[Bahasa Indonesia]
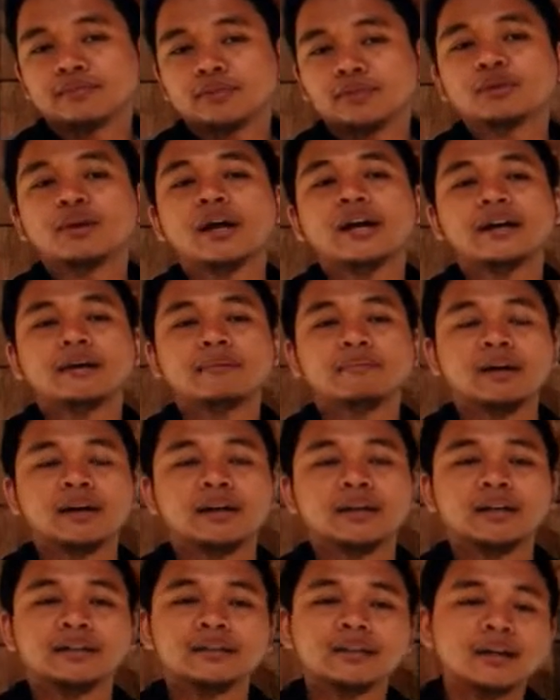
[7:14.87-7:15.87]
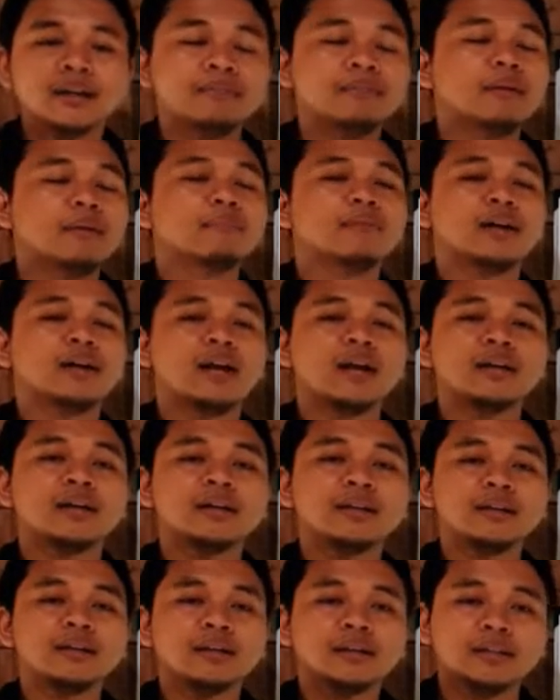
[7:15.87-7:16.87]
ulangi kembali kita remember
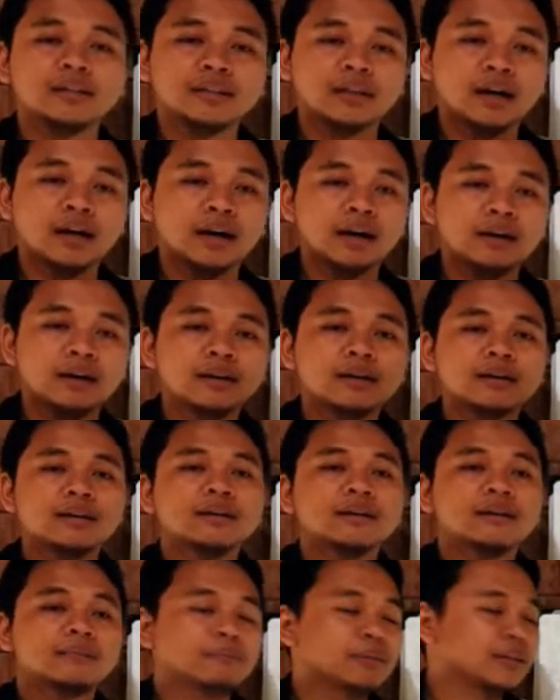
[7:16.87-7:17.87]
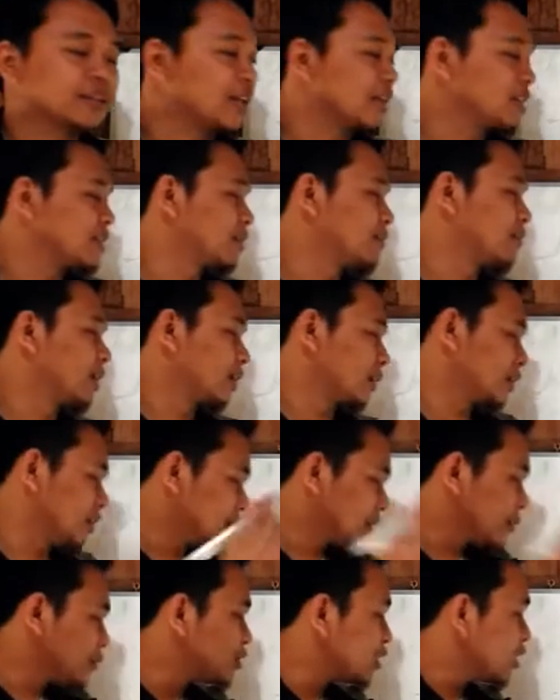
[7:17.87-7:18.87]
lagi kita pertajam lagi
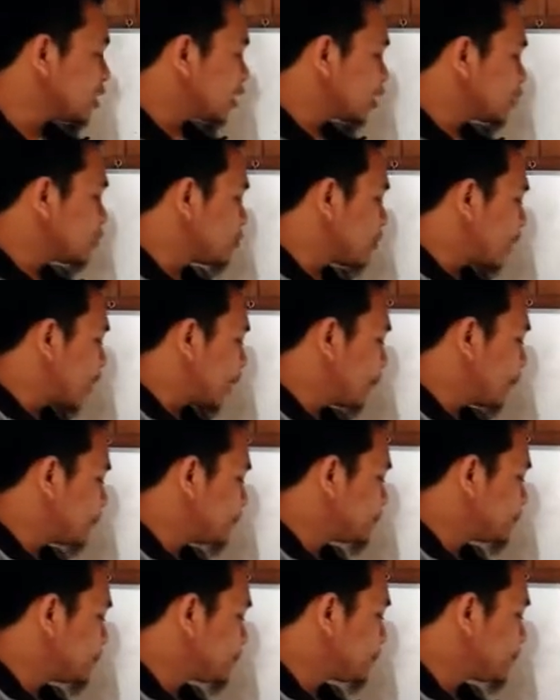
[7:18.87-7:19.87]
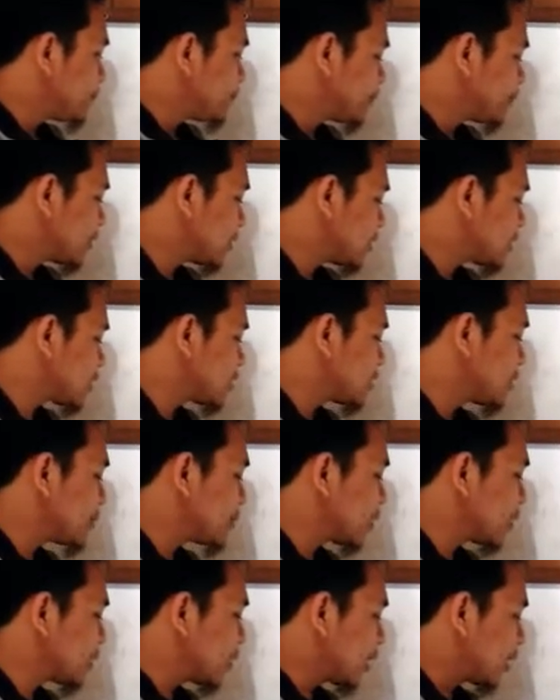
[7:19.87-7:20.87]
kemudian yang kedua saya
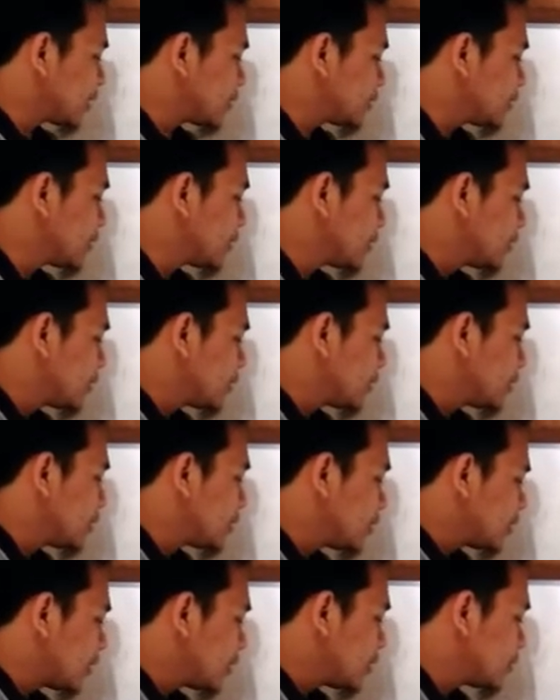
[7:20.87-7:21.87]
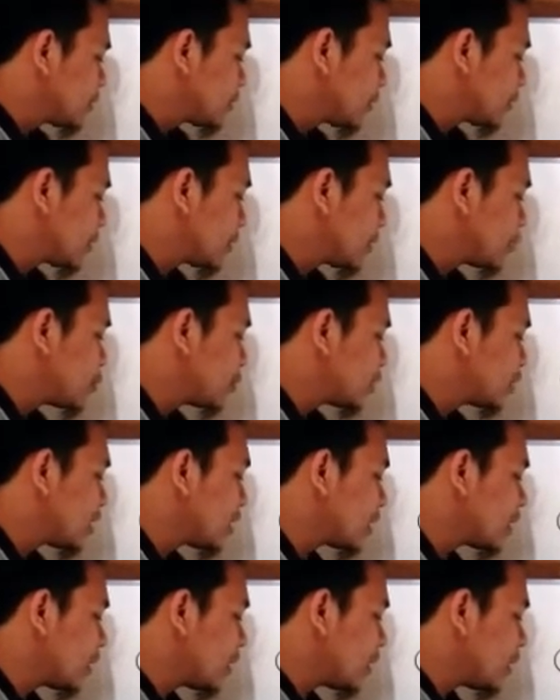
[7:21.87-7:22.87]
sering mengatakan
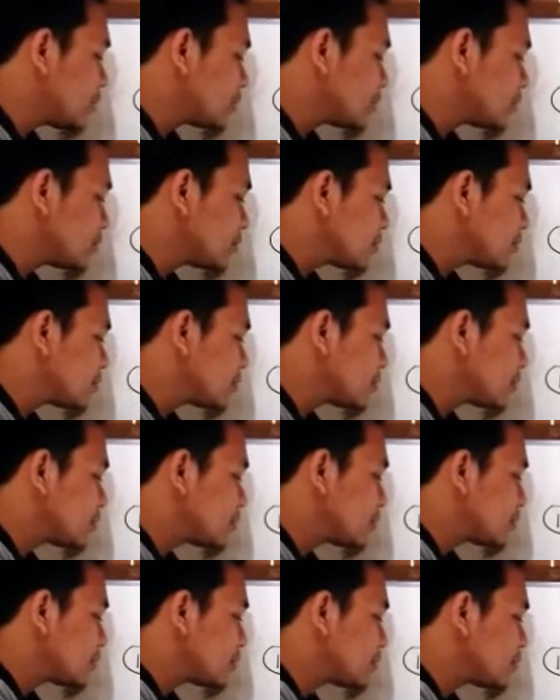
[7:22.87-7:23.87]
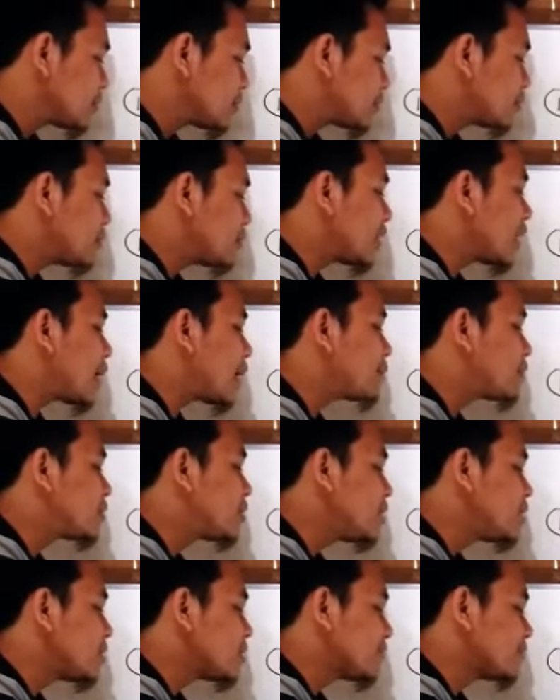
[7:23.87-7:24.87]
keywordnya adalah
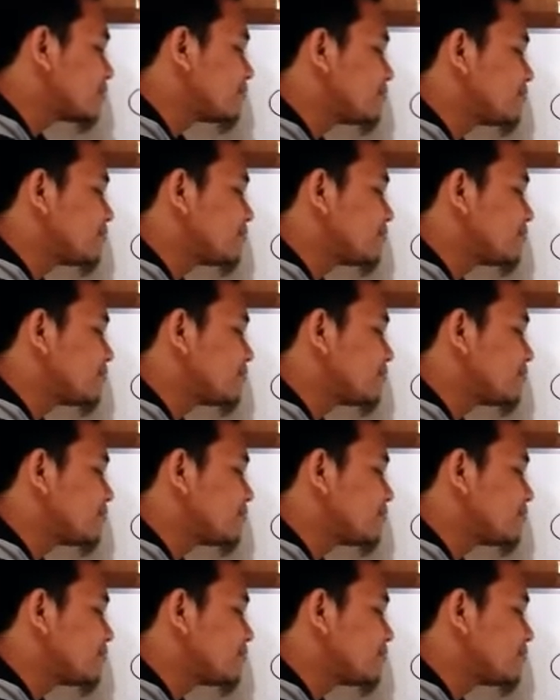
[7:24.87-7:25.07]
mengabdi